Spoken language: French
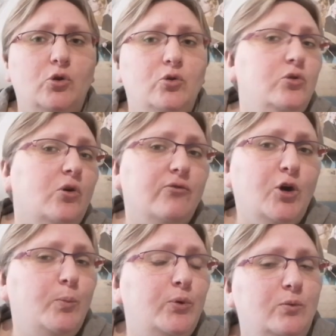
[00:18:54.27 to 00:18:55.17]
Une
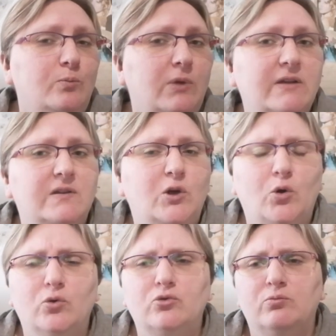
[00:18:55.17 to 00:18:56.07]
enveloppe assez
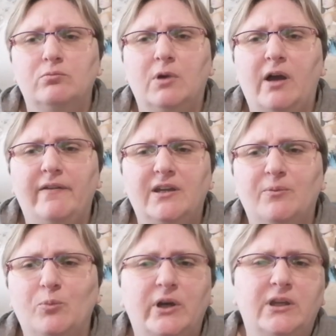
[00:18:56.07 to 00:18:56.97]
grande
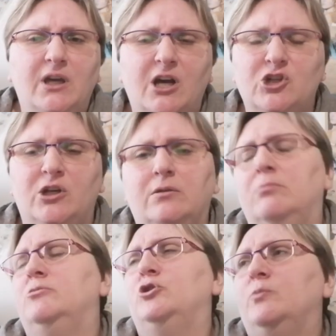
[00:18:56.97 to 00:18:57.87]
avec marqué
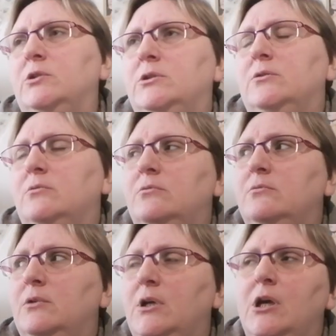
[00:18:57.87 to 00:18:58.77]
achète. Je me dis,
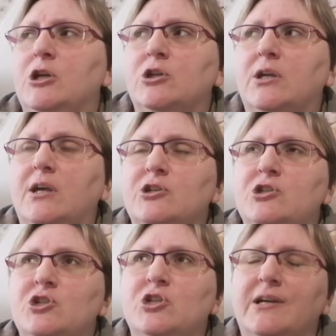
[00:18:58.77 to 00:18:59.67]

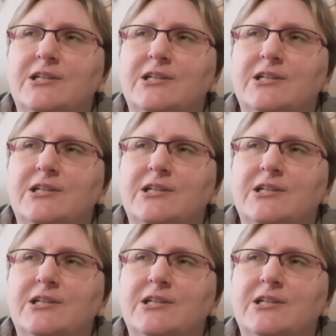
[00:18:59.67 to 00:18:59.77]
acheté chez